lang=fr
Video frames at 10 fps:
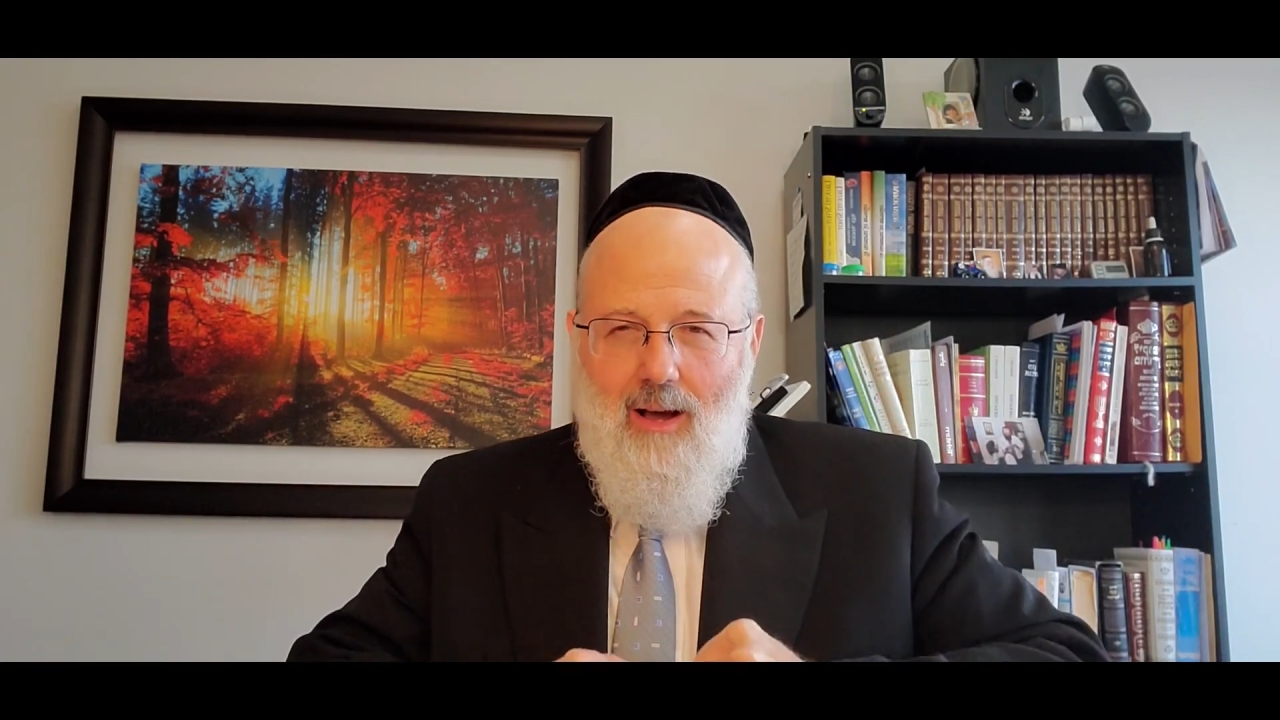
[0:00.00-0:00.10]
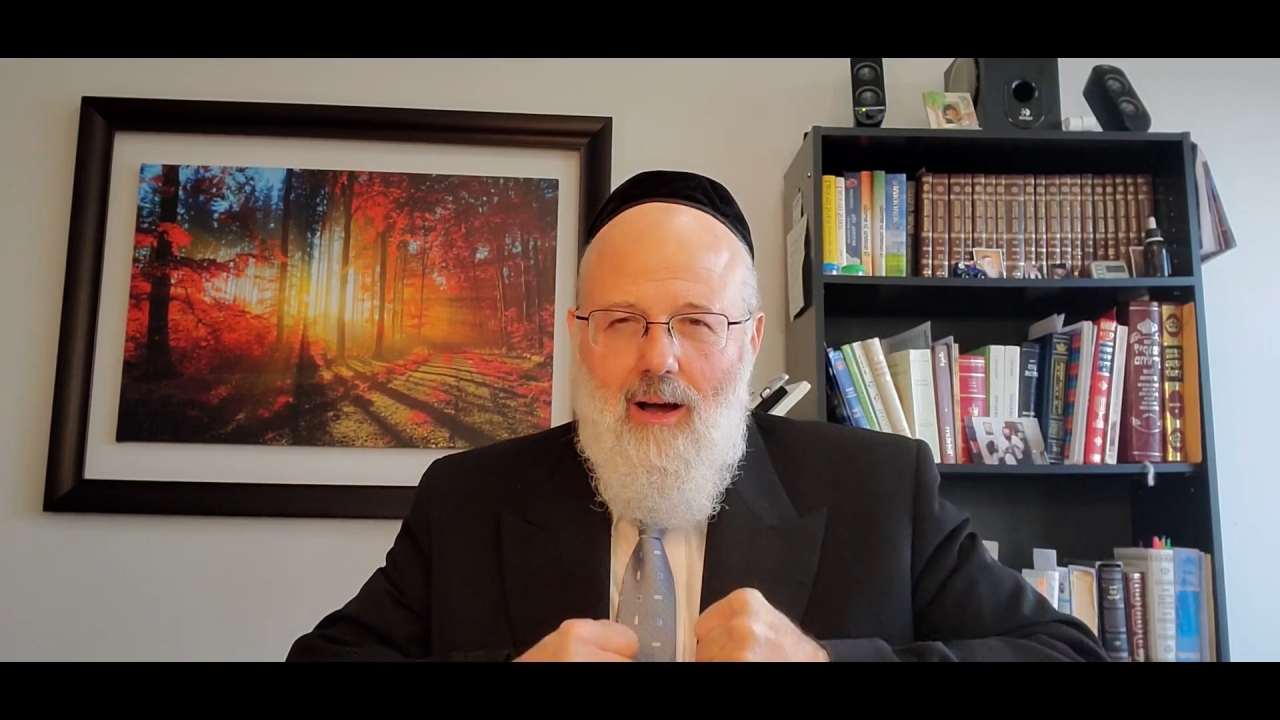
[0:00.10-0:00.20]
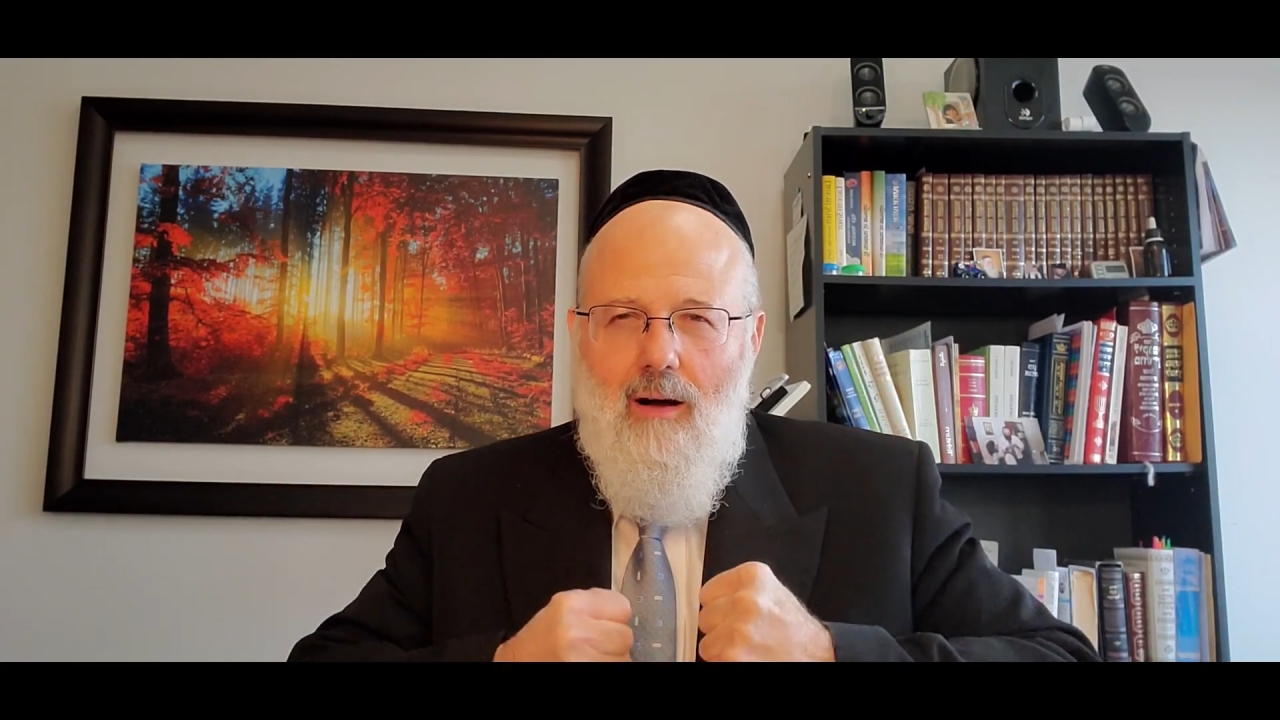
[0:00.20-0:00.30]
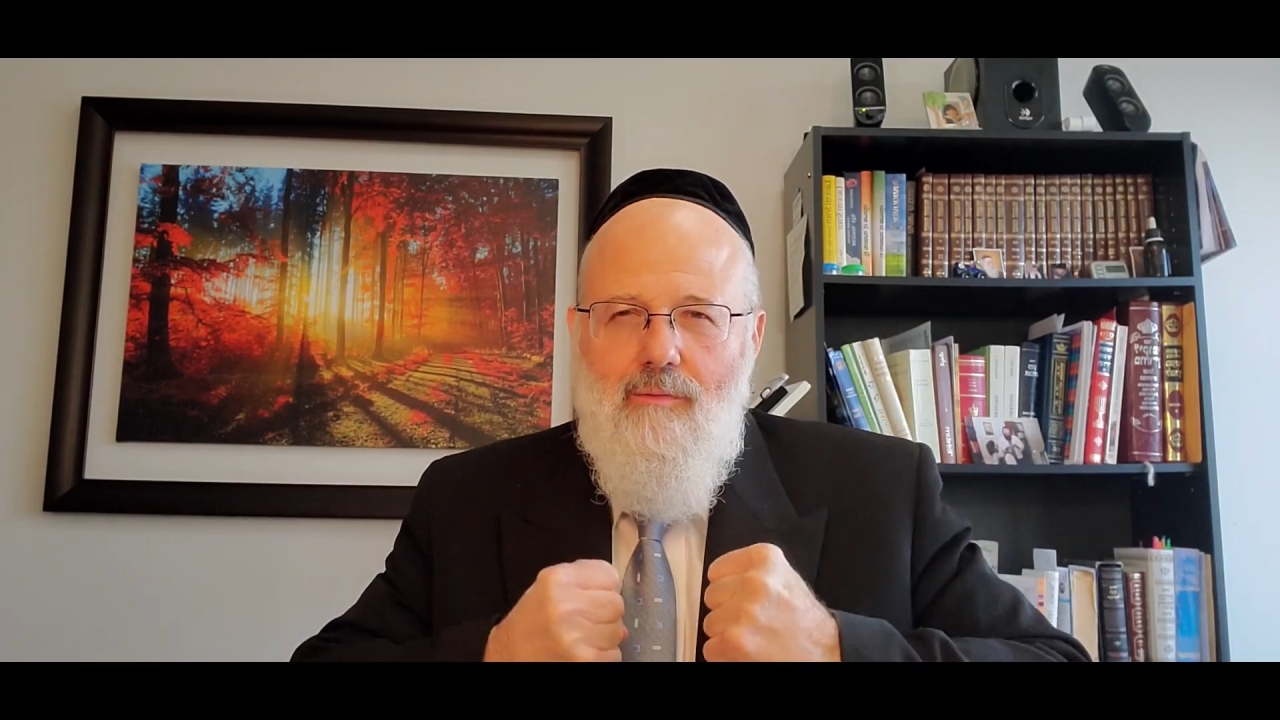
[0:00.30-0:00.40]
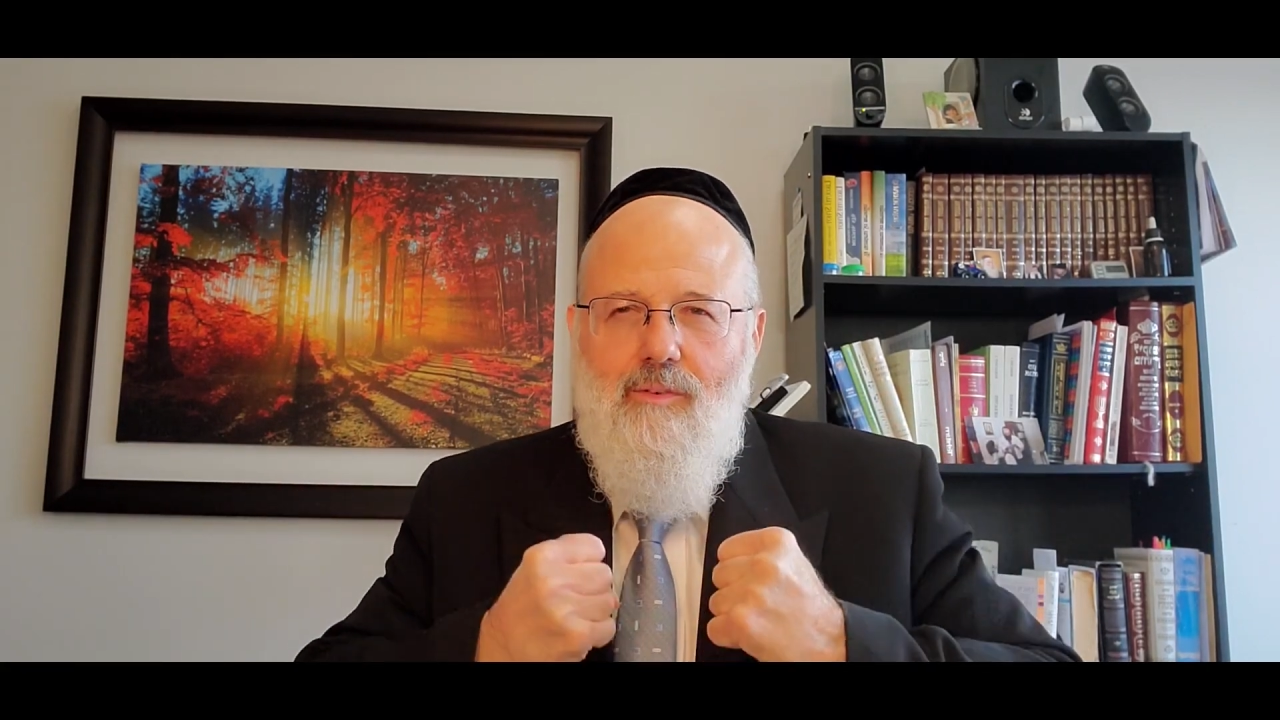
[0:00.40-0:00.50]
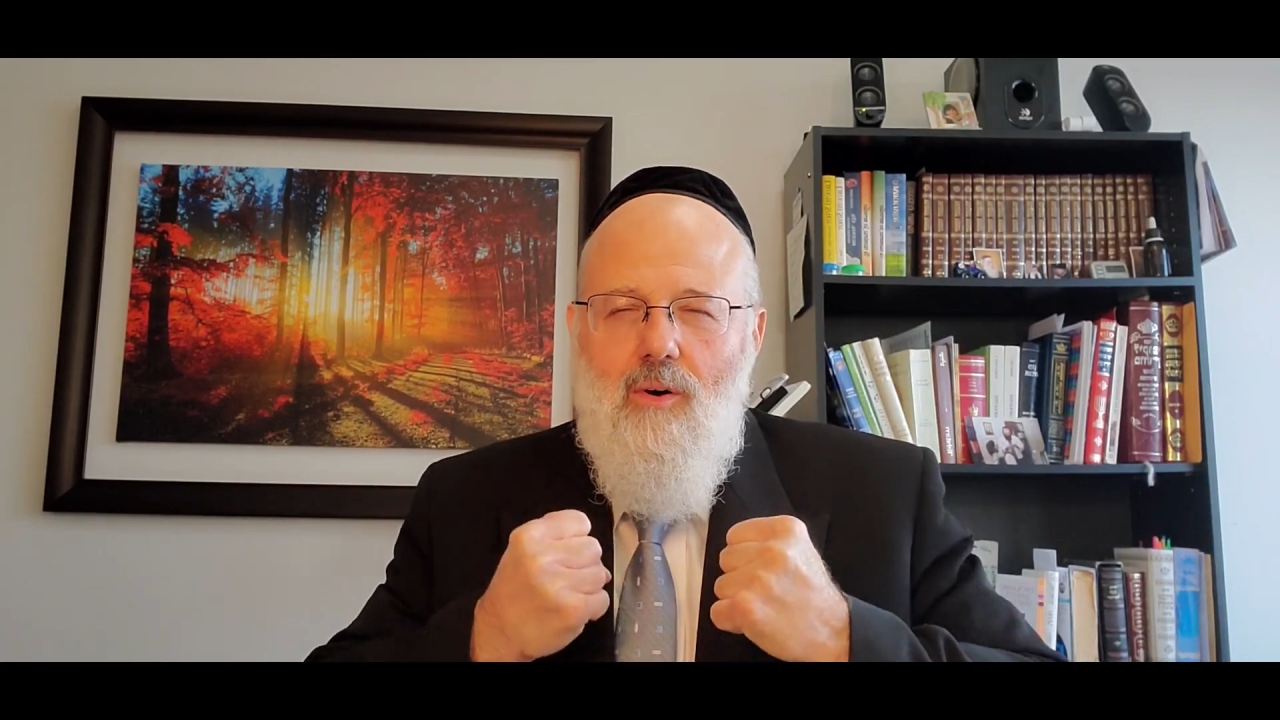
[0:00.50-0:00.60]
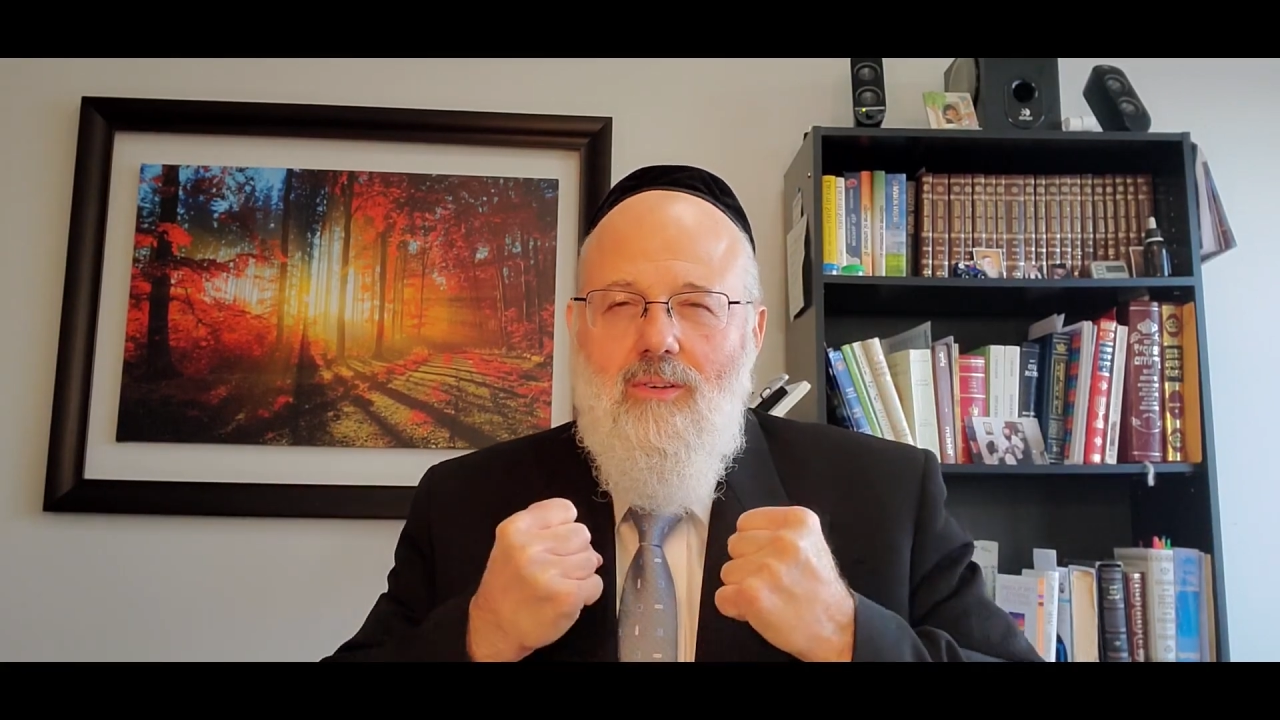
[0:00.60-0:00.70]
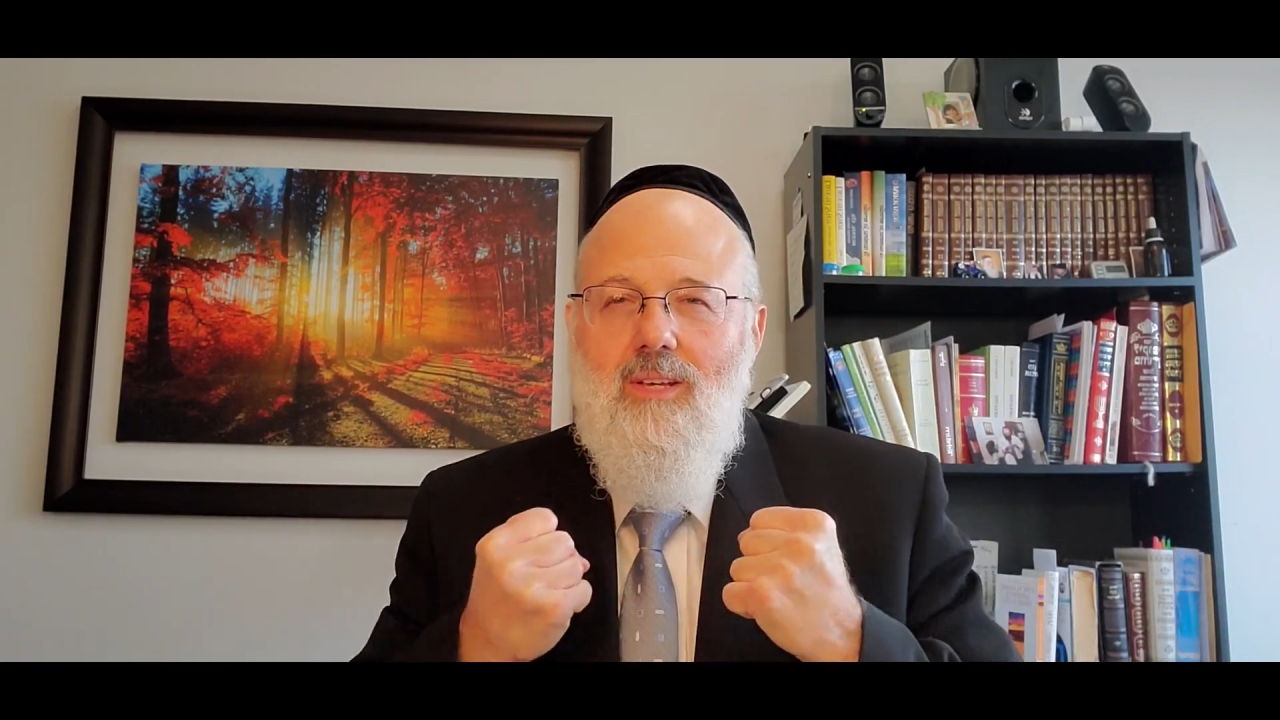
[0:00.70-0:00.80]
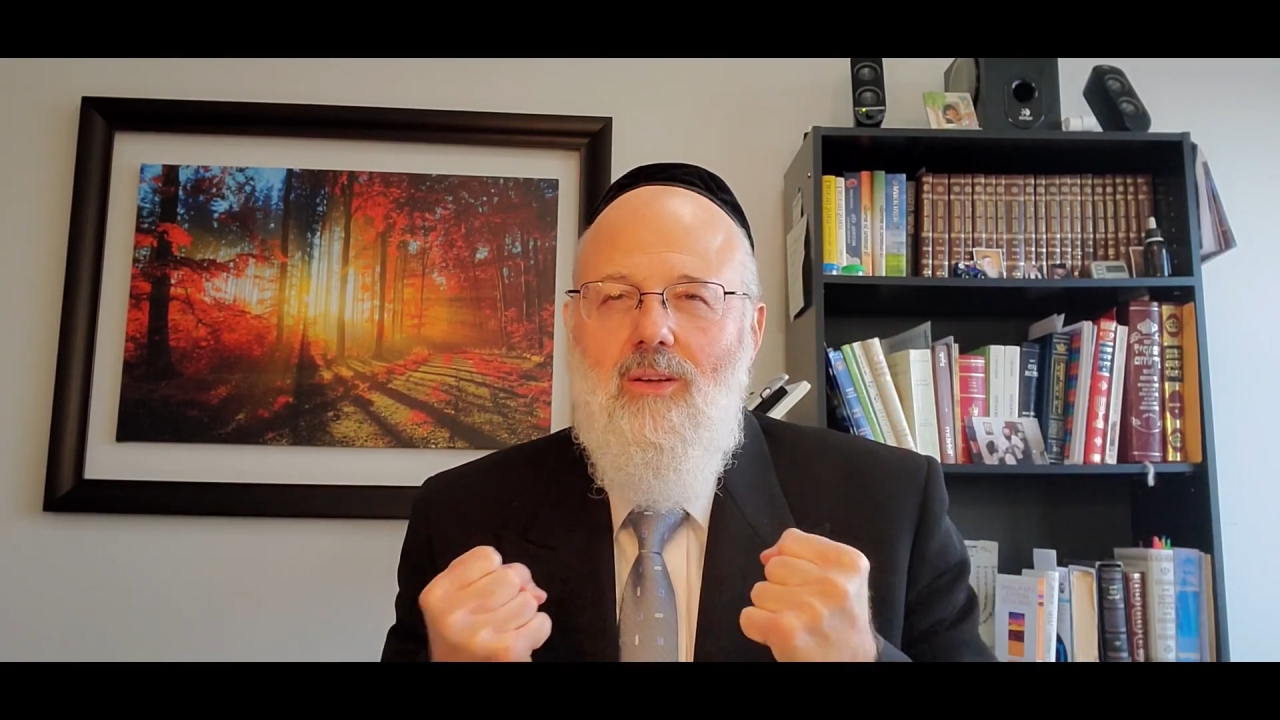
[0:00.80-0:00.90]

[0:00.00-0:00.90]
renforcé